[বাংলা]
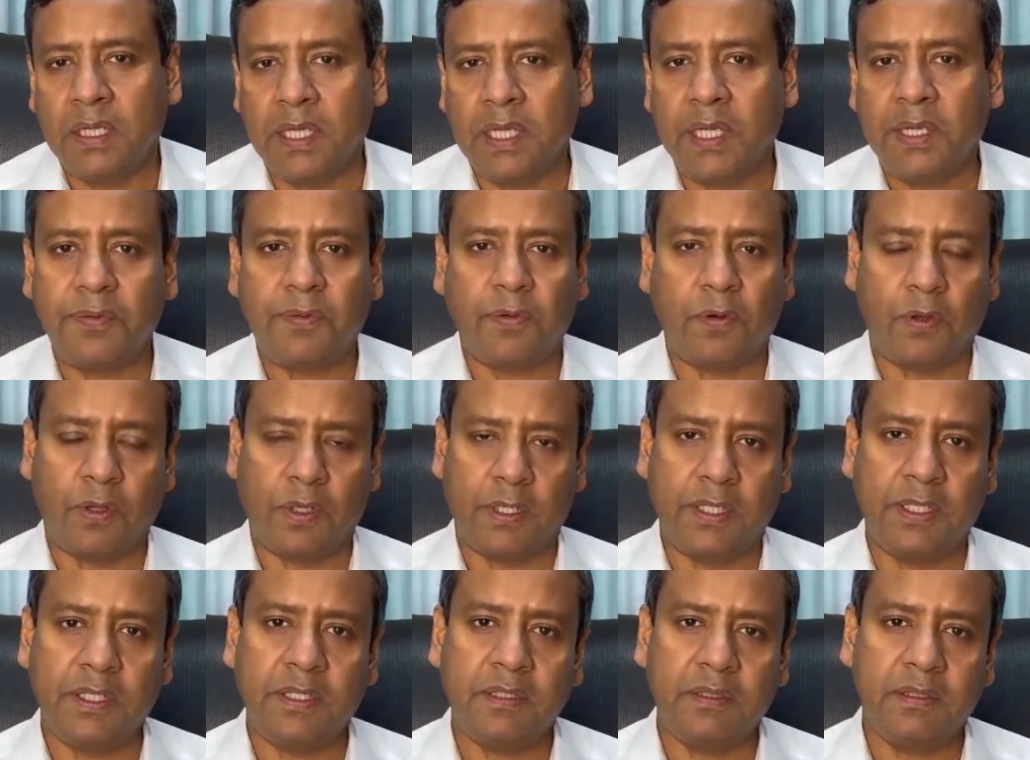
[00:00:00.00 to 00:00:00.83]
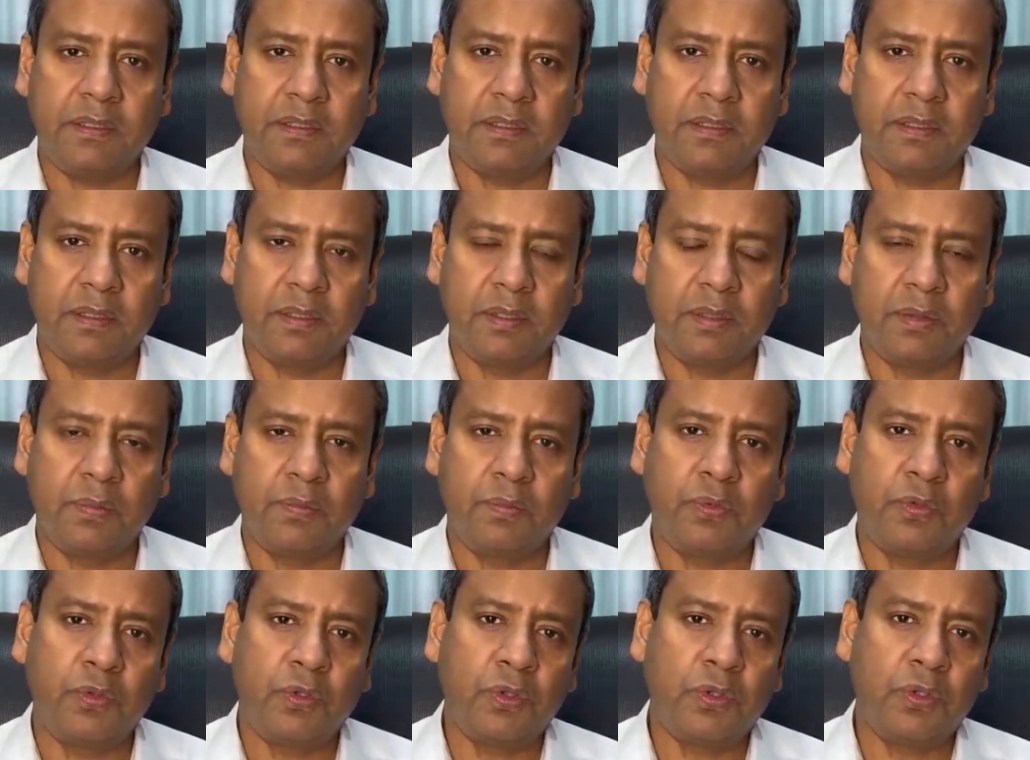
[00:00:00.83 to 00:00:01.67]
এর ফলে
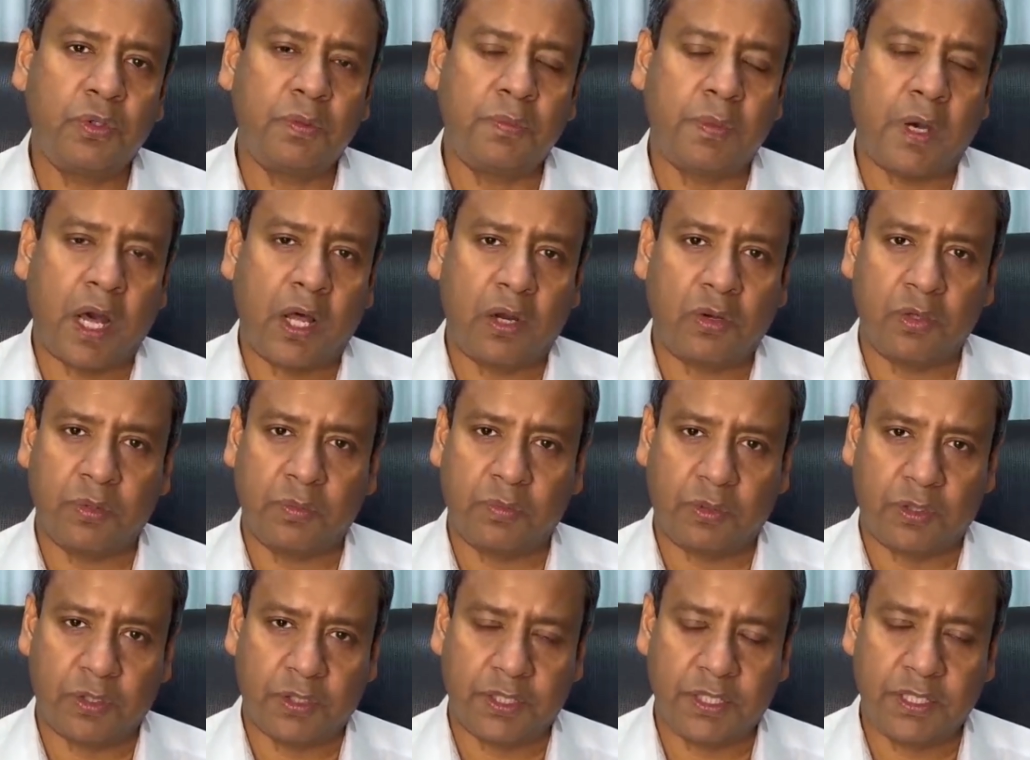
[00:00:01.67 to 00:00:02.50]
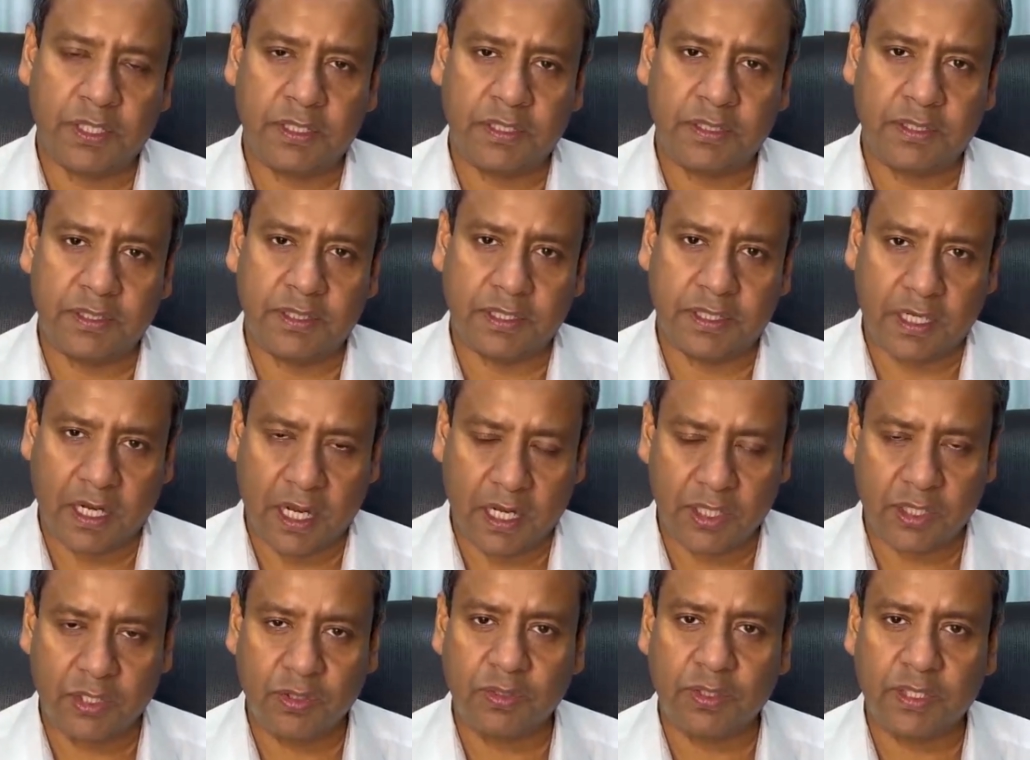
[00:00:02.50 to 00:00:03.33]
পুরো ভারতবর্ষের যে
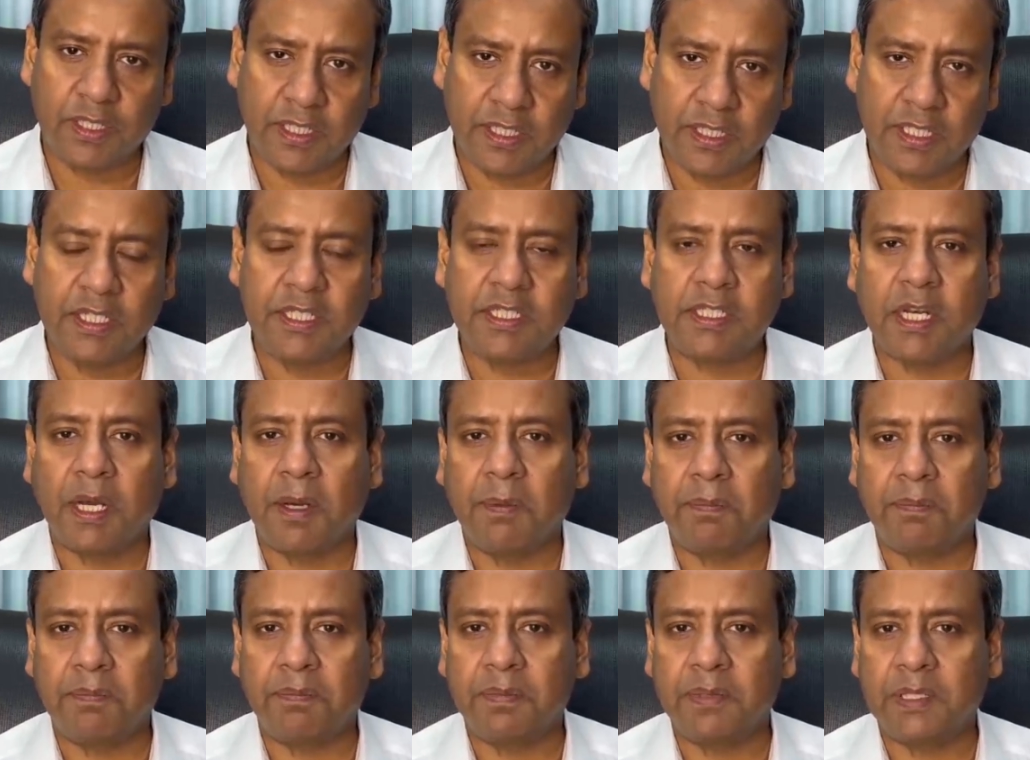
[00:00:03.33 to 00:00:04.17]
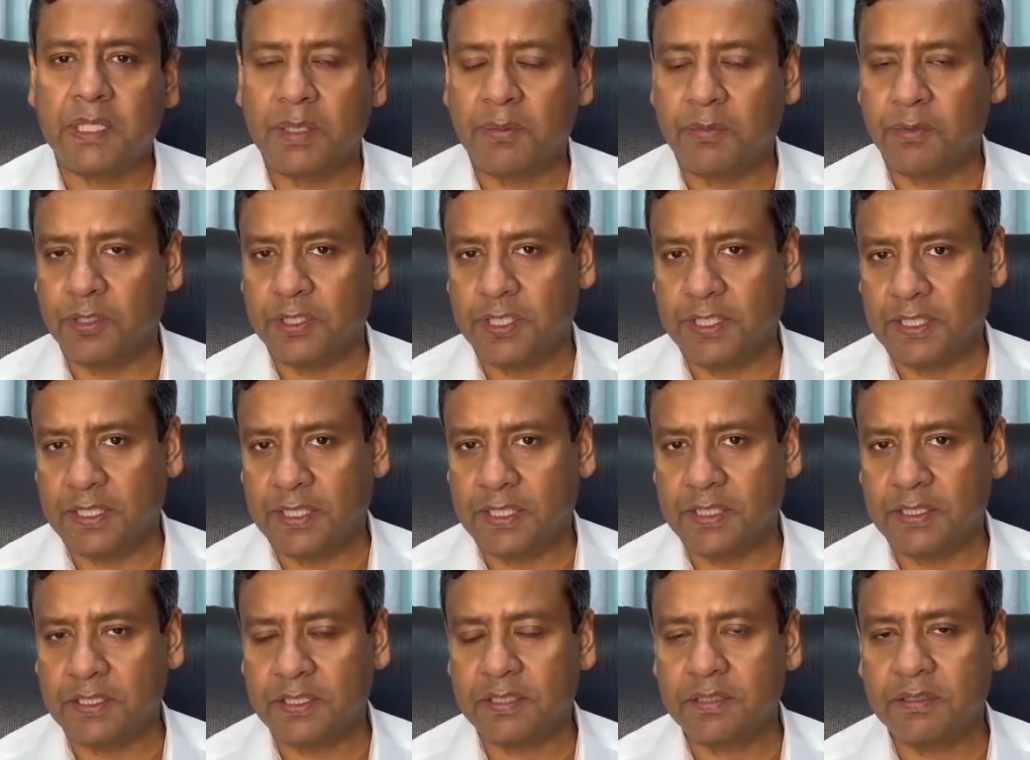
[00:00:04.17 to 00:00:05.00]
রাজনৈতিক হিসাব এবং
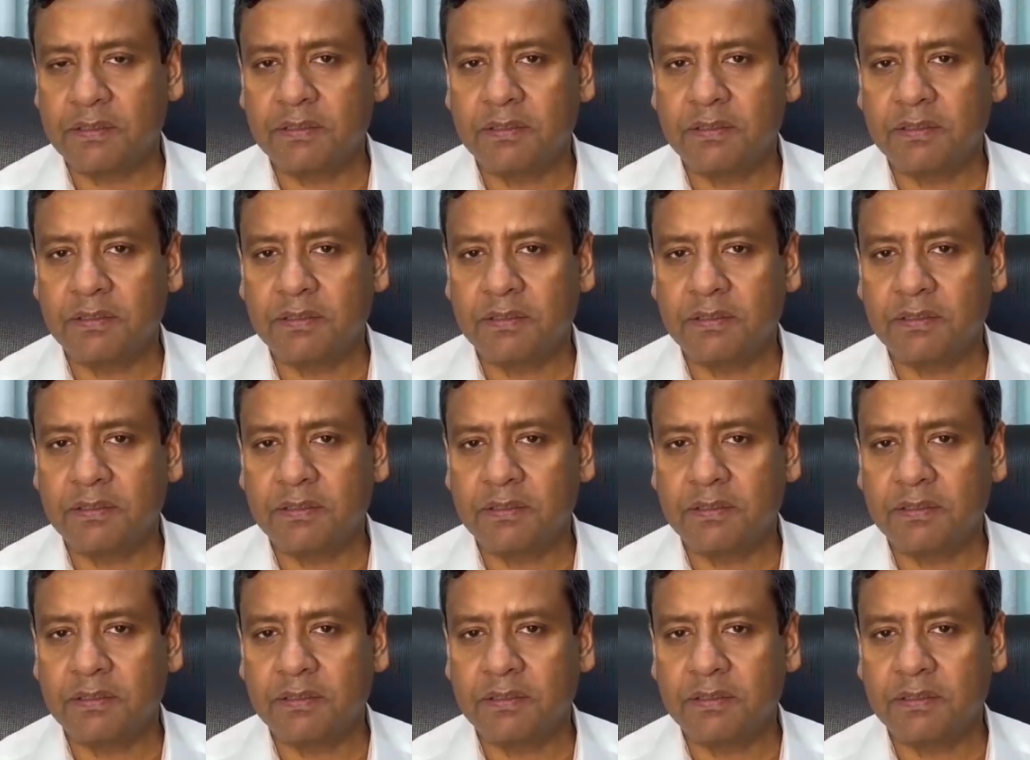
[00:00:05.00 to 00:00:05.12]
নিকেশ